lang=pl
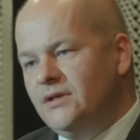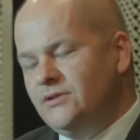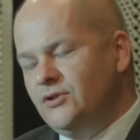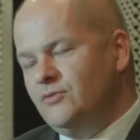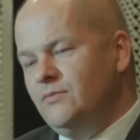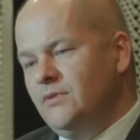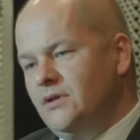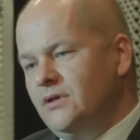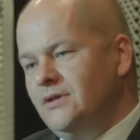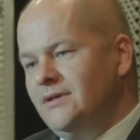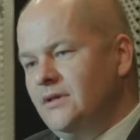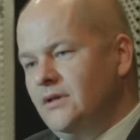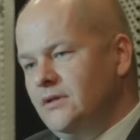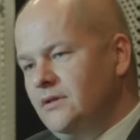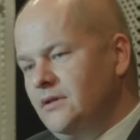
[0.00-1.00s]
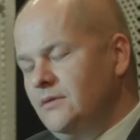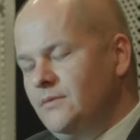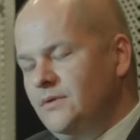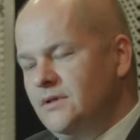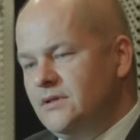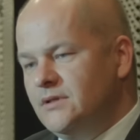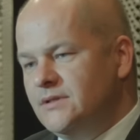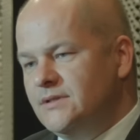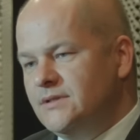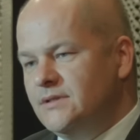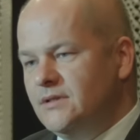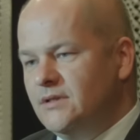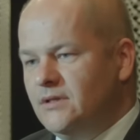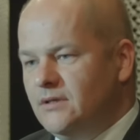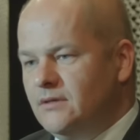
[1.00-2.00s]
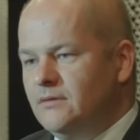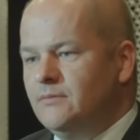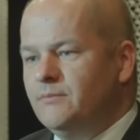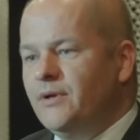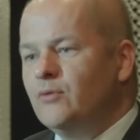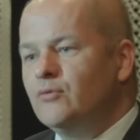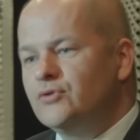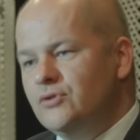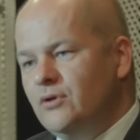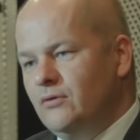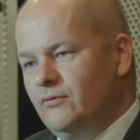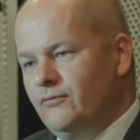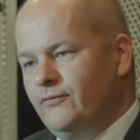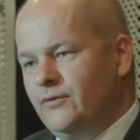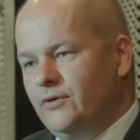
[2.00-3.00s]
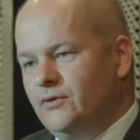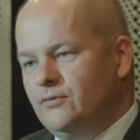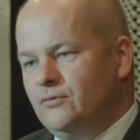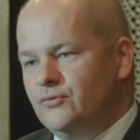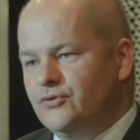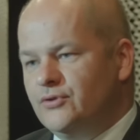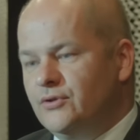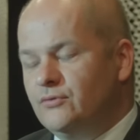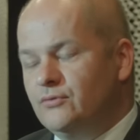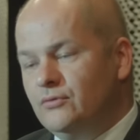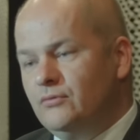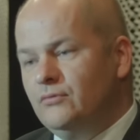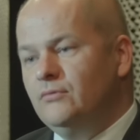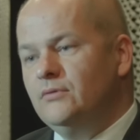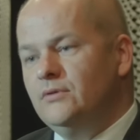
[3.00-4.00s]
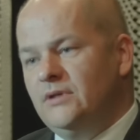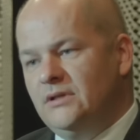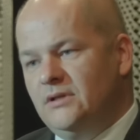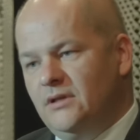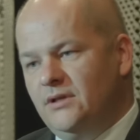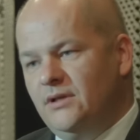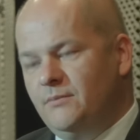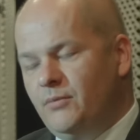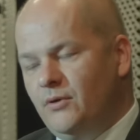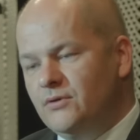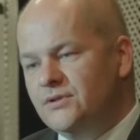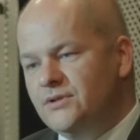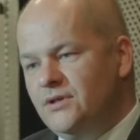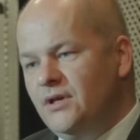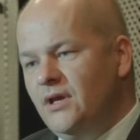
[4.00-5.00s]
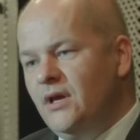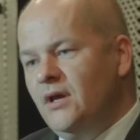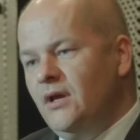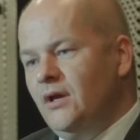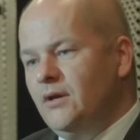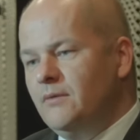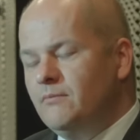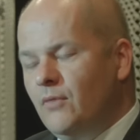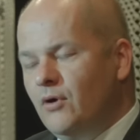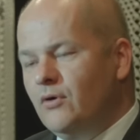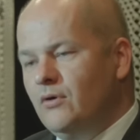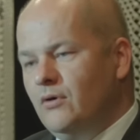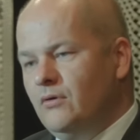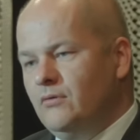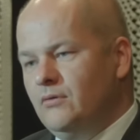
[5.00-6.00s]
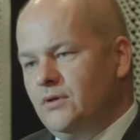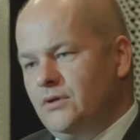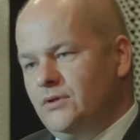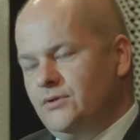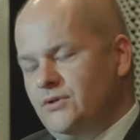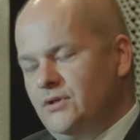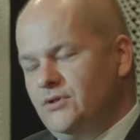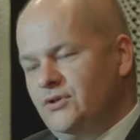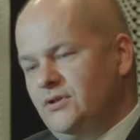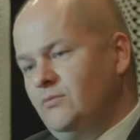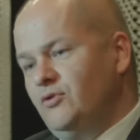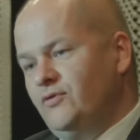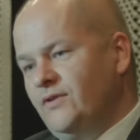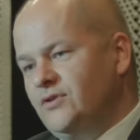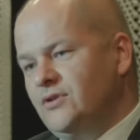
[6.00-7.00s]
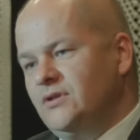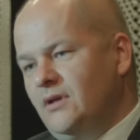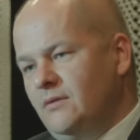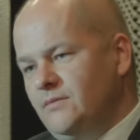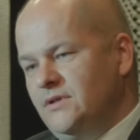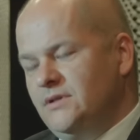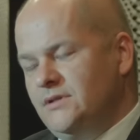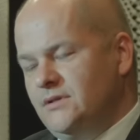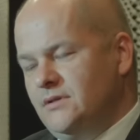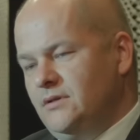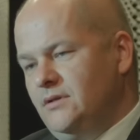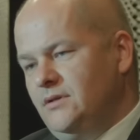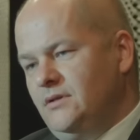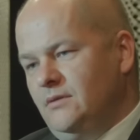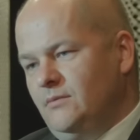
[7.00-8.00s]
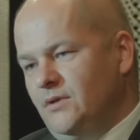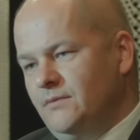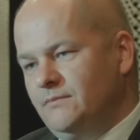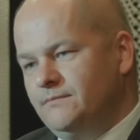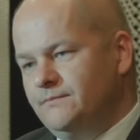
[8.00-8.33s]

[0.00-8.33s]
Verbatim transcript: Jesteśmy jednymi z prekursorów, którzy tu na terenie Polski mogą dzielić się tymi doświadczeniami z innymi.